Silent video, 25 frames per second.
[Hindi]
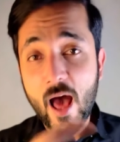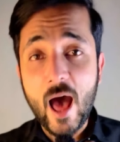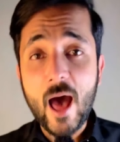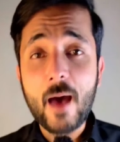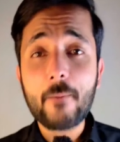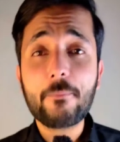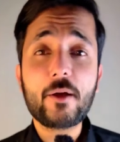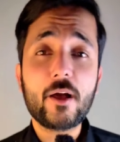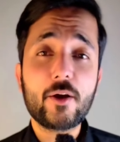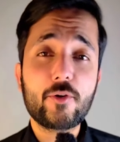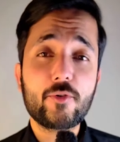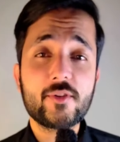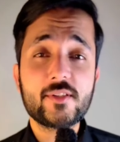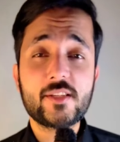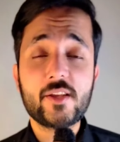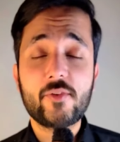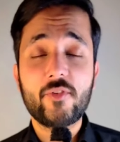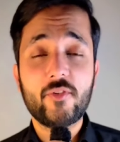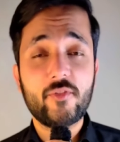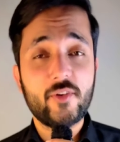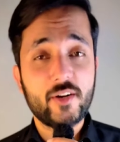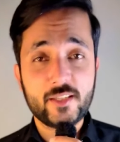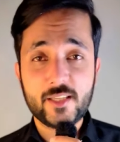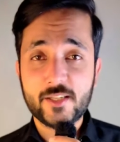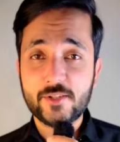आपका कौन सा
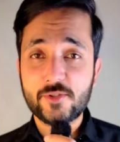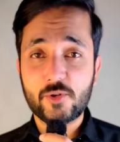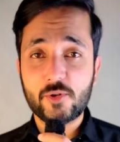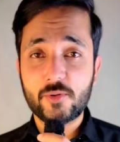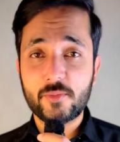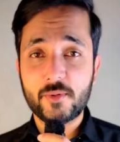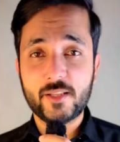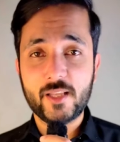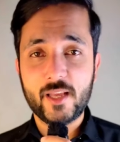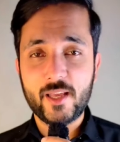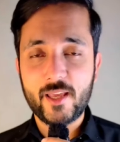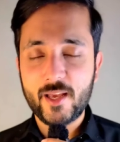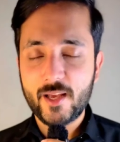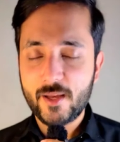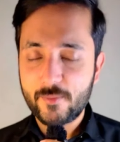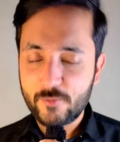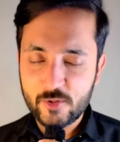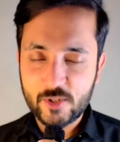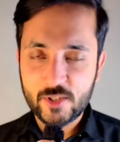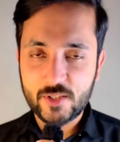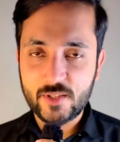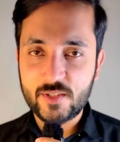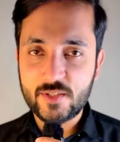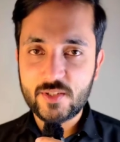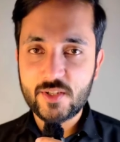फेवरेट था ज़रूर बताइएगा
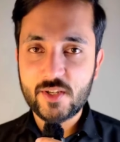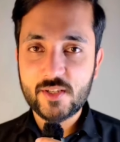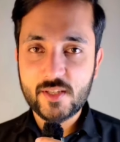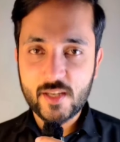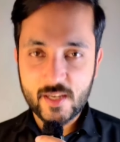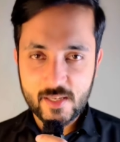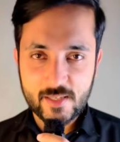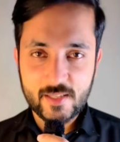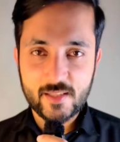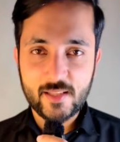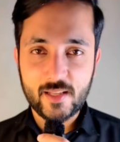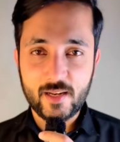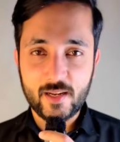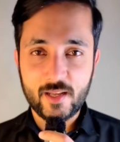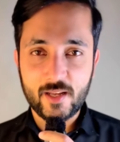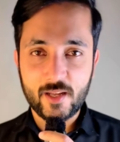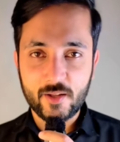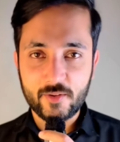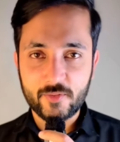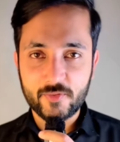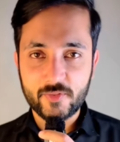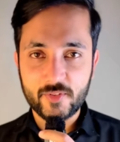मुझे दीजिए इजाज़त अल्लाह हाफिज़